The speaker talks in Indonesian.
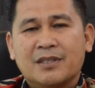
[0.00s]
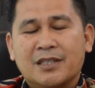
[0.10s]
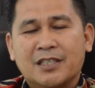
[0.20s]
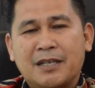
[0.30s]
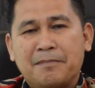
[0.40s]

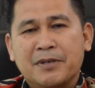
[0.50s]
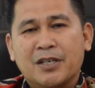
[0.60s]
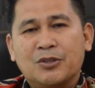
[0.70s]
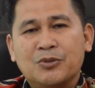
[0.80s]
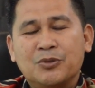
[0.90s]
di
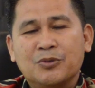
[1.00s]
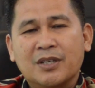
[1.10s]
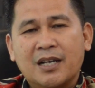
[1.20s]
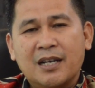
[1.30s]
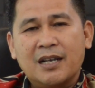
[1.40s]
samping itu
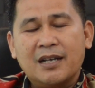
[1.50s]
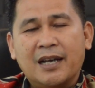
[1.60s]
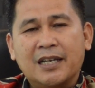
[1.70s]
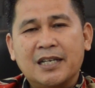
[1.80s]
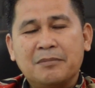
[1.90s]
juga
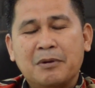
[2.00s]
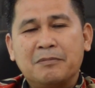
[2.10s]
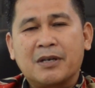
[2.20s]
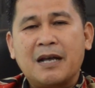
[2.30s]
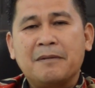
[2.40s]
ada
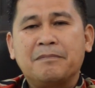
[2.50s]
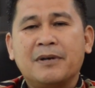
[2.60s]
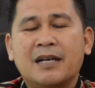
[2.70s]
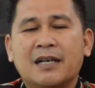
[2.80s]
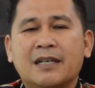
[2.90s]

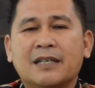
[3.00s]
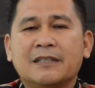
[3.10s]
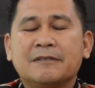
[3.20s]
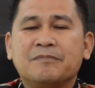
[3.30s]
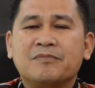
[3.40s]

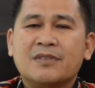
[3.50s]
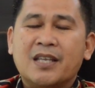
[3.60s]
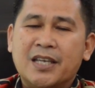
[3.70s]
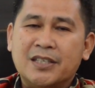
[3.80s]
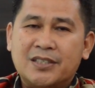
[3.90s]
beberapa
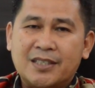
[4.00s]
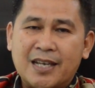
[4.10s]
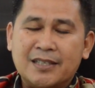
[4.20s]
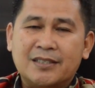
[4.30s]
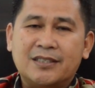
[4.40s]

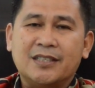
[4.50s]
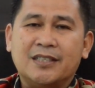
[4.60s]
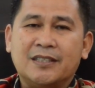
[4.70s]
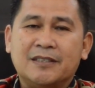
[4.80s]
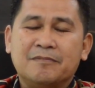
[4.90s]

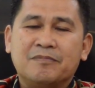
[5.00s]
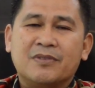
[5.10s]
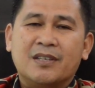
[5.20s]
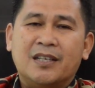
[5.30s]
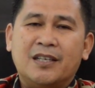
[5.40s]
instansi
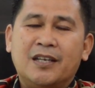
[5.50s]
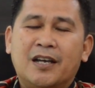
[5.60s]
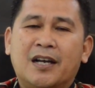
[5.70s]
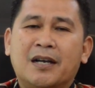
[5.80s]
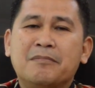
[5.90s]

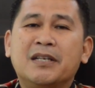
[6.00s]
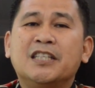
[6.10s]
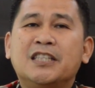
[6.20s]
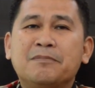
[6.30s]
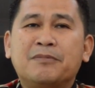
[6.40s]
yang
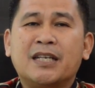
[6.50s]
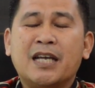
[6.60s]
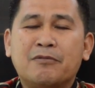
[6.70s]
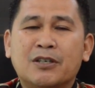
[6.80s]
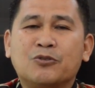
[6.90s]
menitipkan
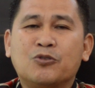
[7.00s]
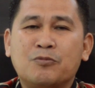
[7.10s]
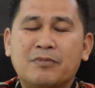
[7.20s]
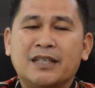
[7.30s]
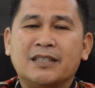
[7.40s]
hewan
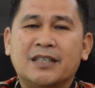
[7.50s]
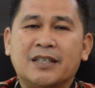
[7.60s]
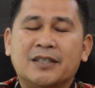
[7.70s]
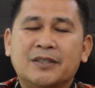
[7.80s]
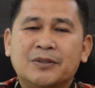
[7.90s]

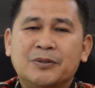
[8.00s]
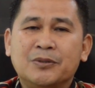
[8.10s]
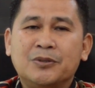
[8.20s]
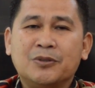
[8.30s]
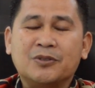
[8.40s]
kurbannya
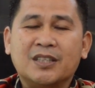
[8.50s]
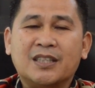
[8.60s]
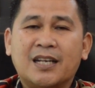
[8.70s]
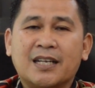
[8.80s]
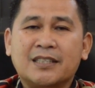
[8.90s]
untuk
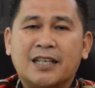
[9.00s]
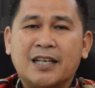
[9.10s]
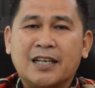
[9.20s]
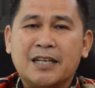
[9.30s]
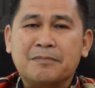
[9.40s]
kita
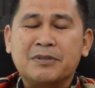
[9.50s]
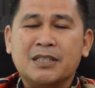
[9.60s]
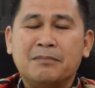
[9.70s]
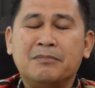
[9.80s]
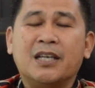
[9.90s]
laksanakan
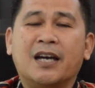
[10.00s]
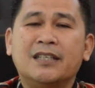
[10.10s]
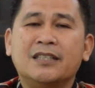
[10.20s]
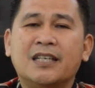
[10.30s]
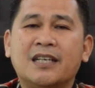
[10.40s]

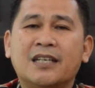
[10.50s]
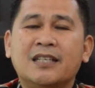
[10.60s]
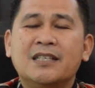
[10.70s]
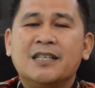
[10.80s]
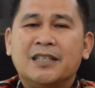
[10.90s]

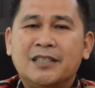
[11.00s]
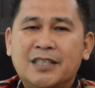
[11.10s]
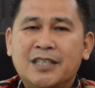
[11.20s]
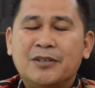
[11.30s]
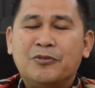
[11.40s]
penyembelihannya
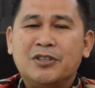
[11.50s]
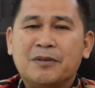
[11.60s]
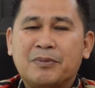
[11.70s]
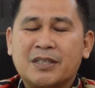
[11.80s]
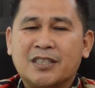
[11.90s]
di
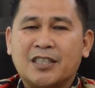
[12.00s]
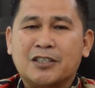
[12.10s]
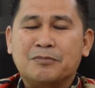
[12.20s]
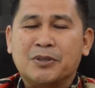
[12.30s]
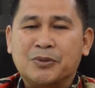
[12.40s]

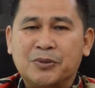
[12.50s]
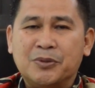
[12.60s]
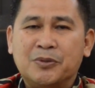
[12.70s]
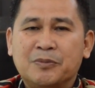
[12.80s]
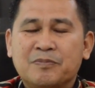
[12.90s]
Universitas Bengkulu